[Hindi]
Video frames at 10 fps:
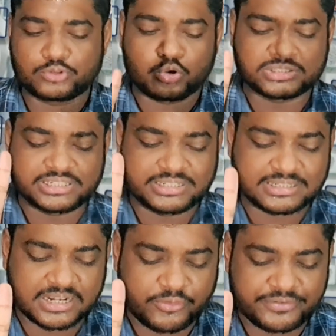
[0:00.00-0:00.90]
दो जीडिट
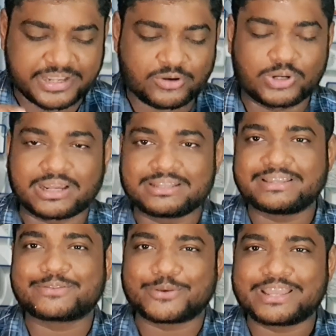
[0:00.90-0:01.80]
का कोई भी गोल्ड
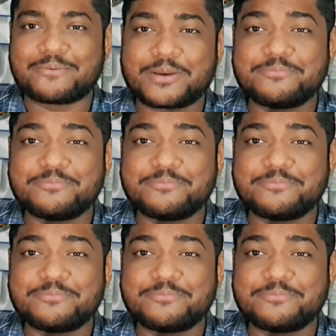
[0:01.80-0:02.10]
खरीदे तो यहाँ पे